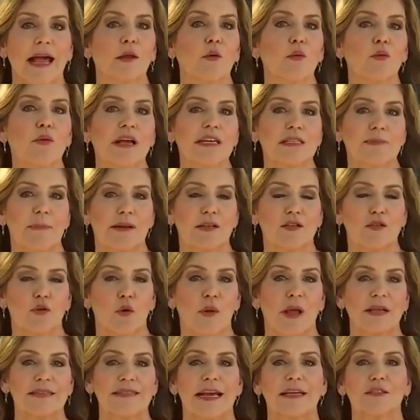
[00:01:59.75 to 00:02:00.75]
algunas
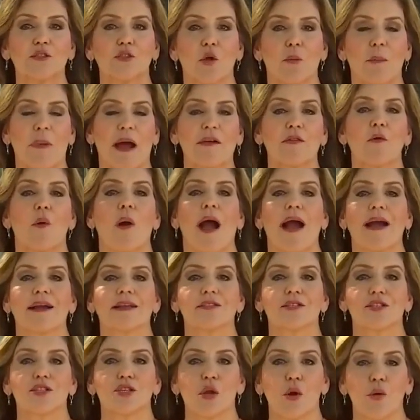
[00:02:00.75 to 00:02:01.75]
personas han tomado
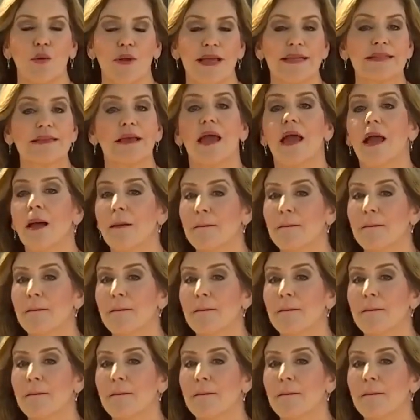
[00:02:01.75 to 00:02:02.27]
acciones